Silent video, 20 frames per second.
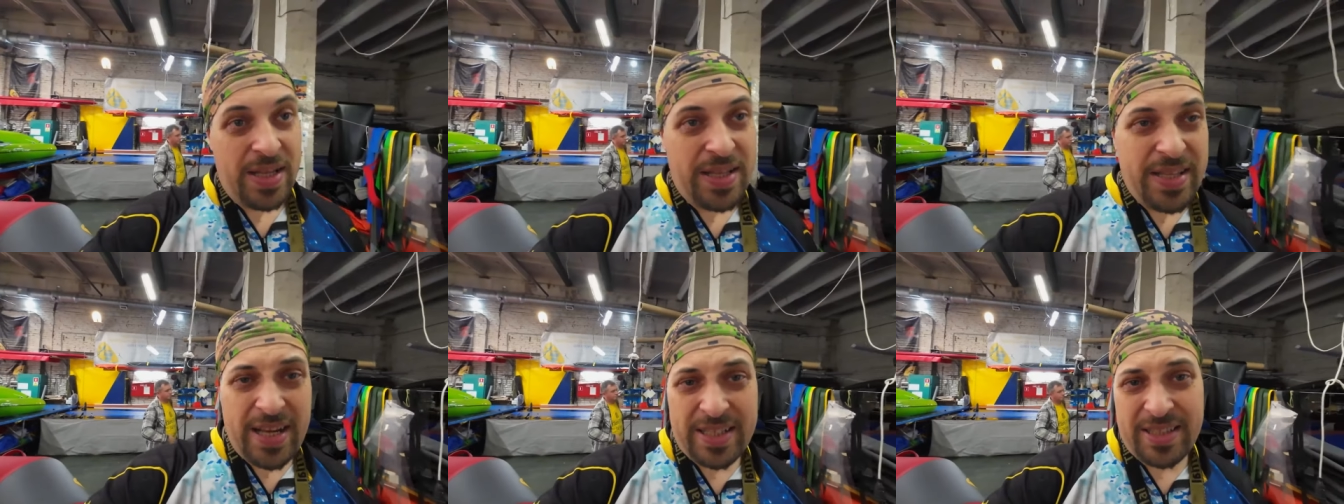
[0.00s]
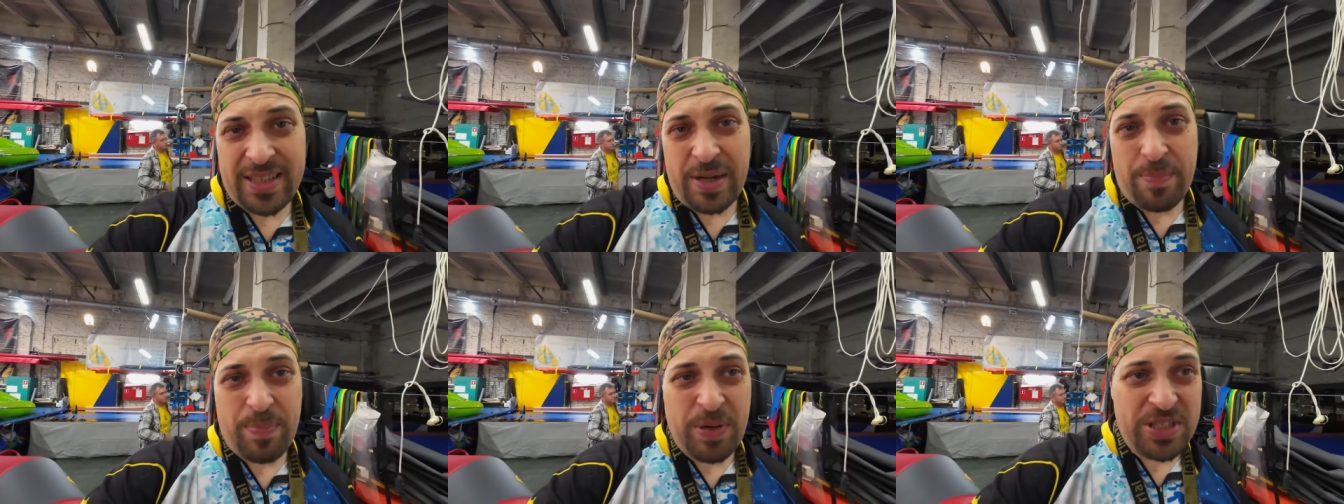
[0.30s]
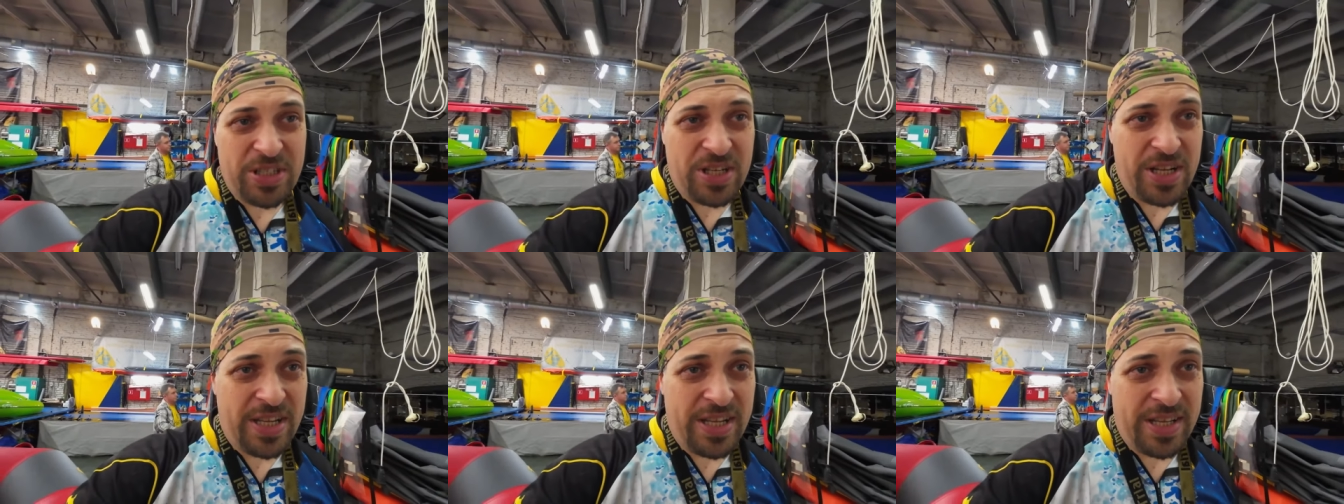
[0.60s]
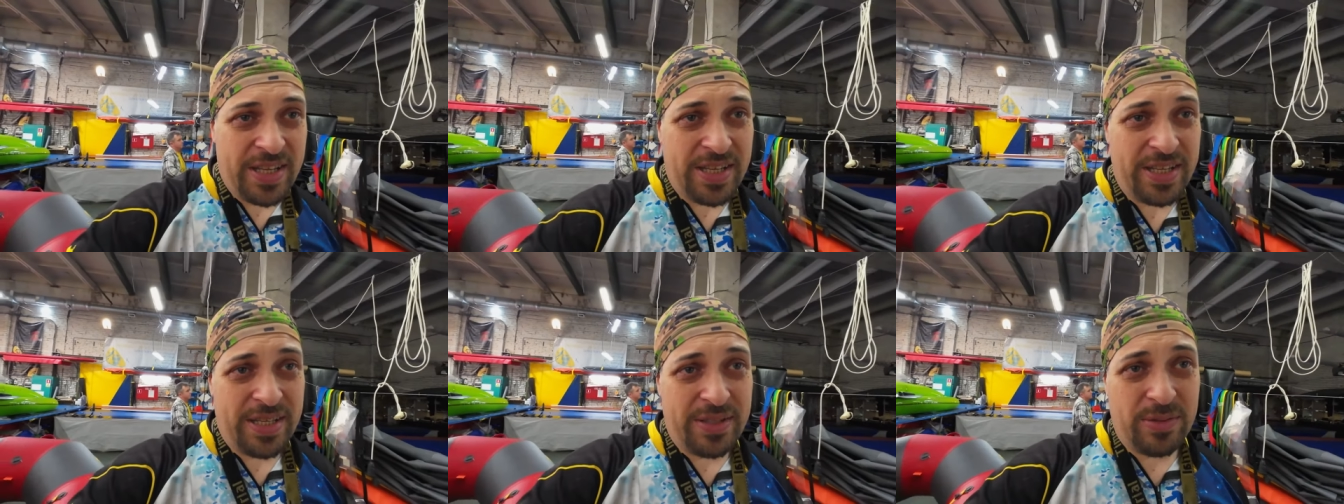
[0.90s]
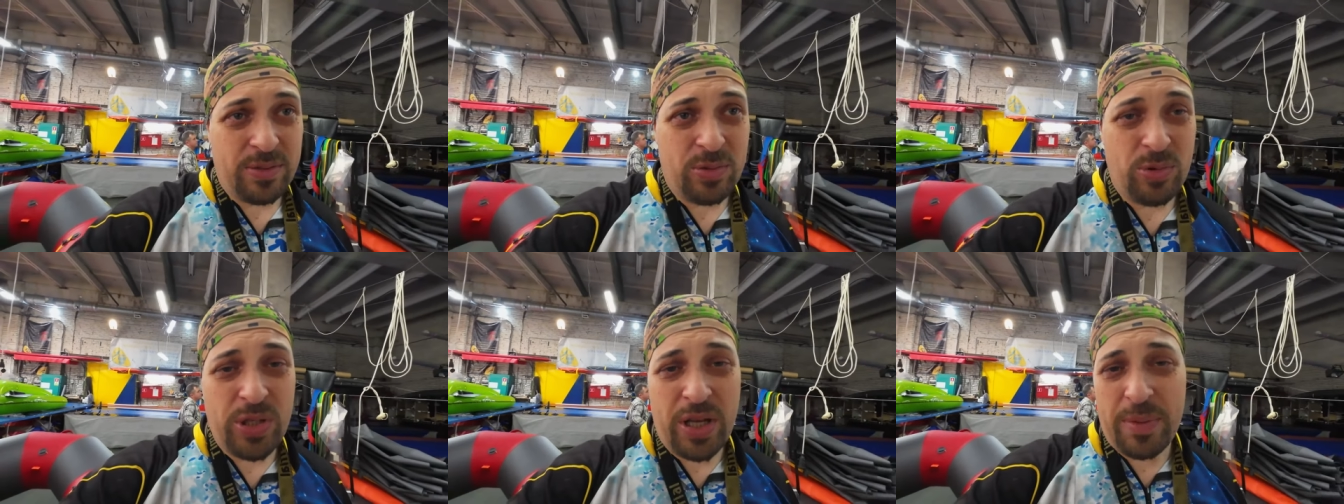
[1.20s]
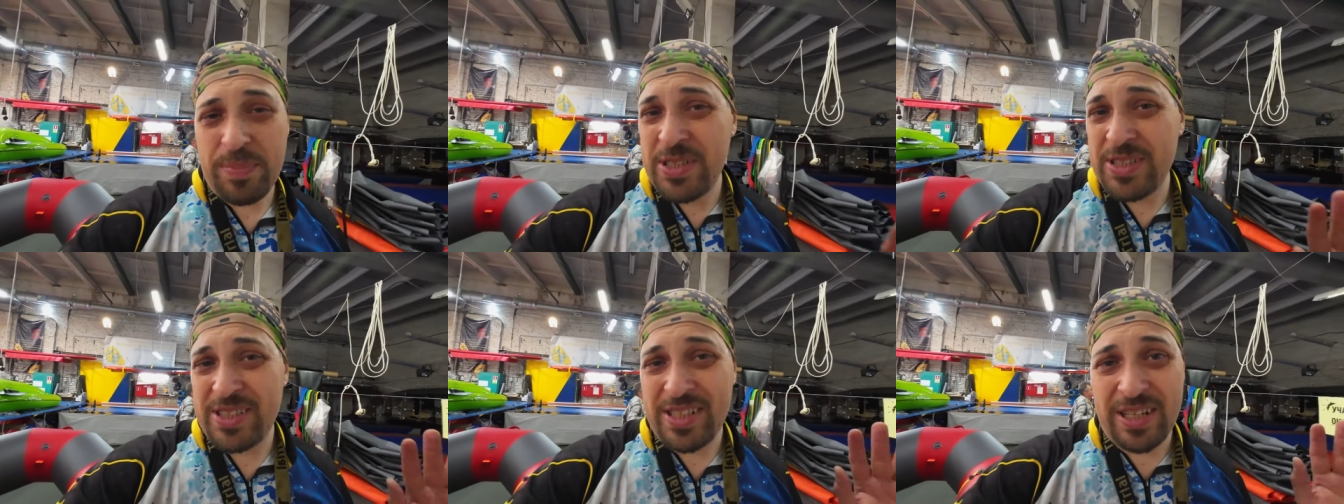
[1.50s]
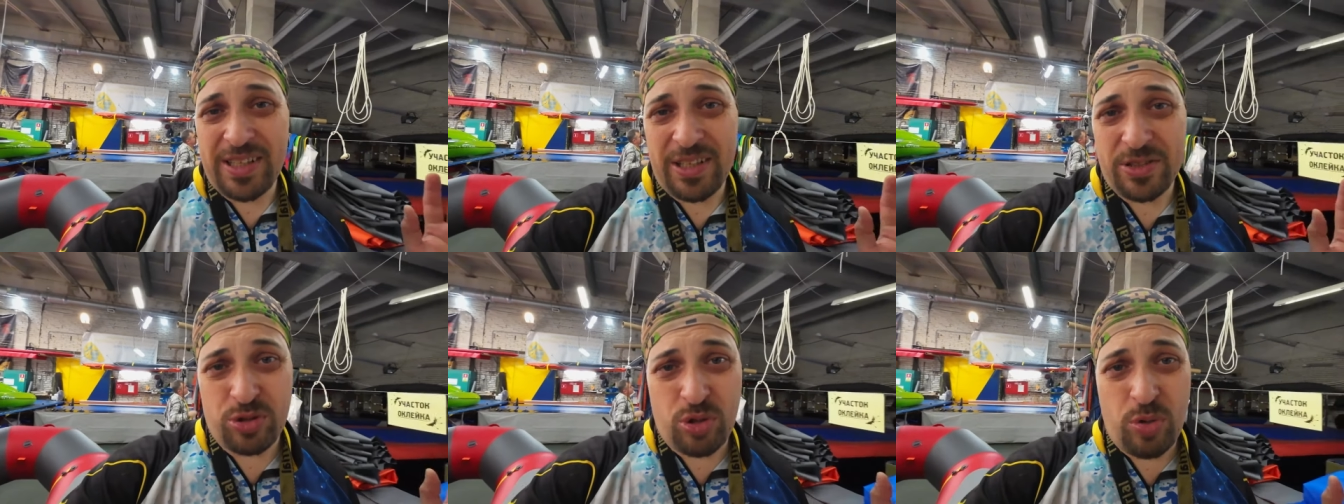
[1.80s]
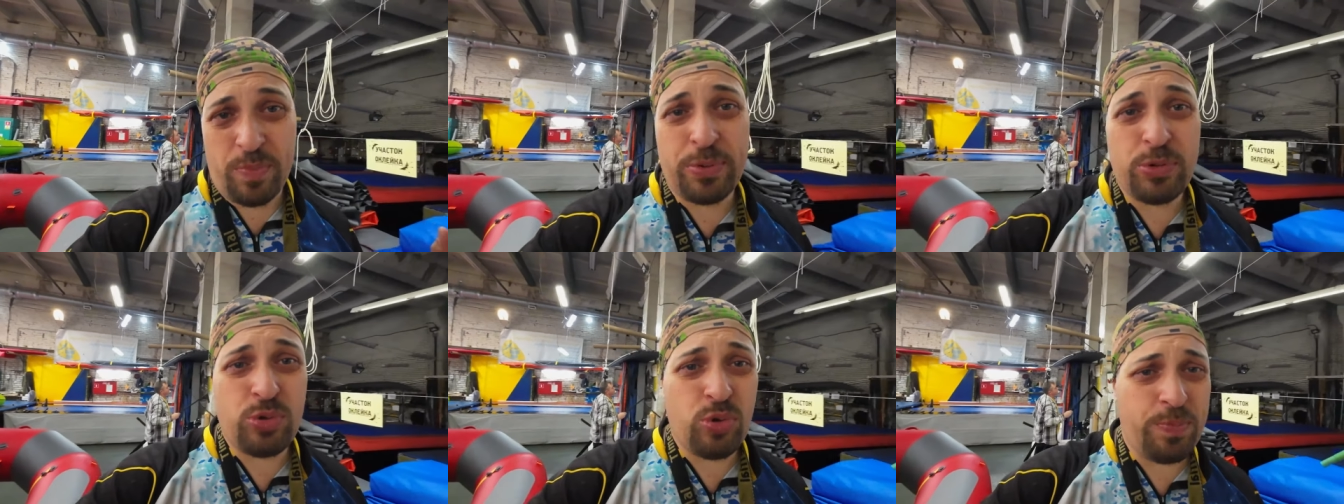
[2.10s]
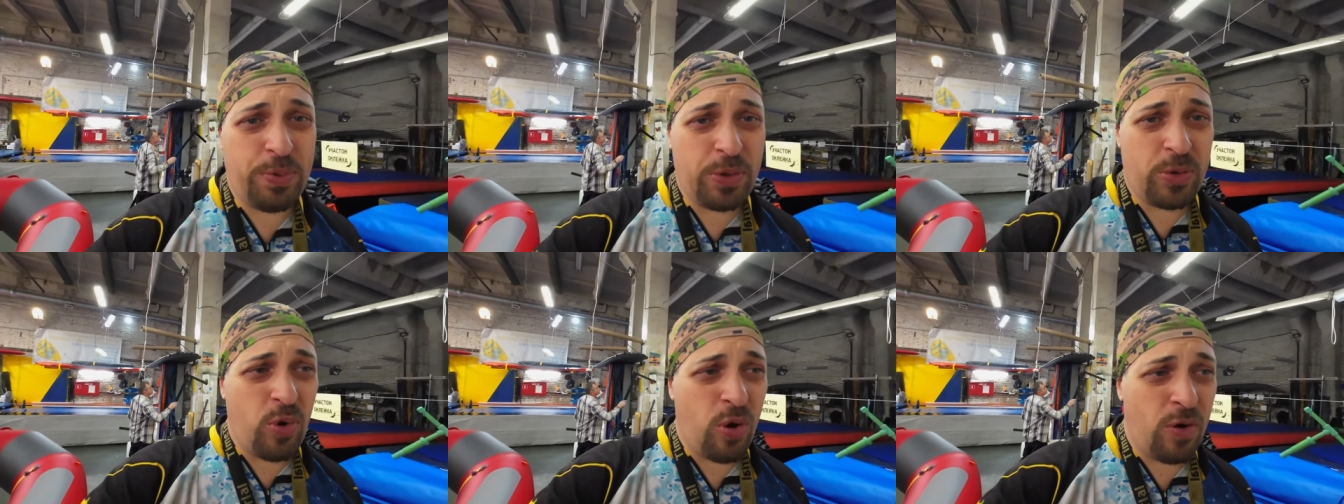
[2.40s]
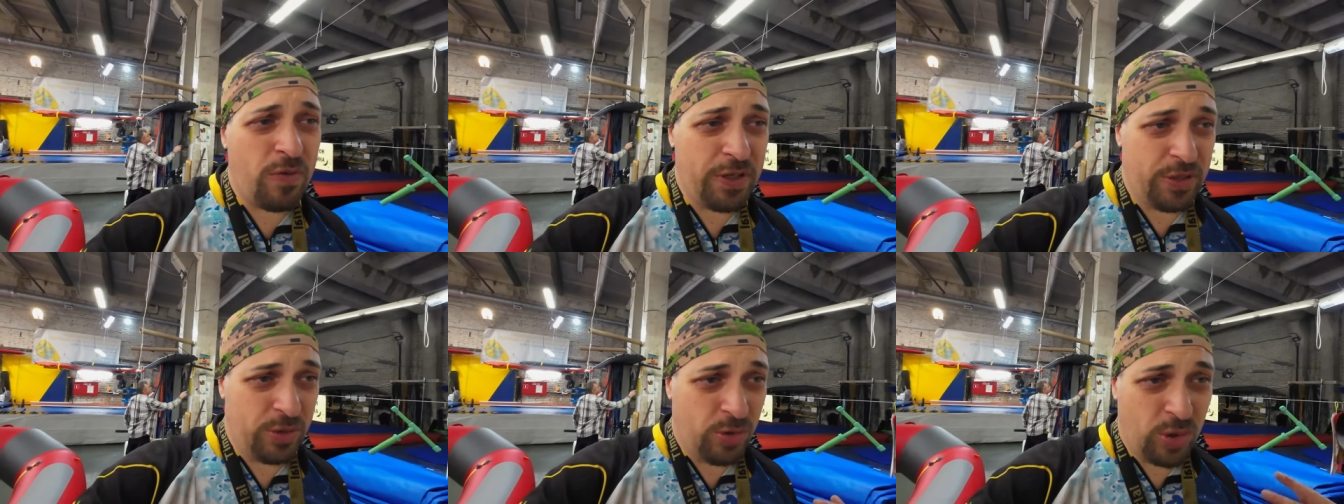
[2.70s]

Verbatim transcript: Некоторые пошли, ну я бы не сказал, что по тупиковой,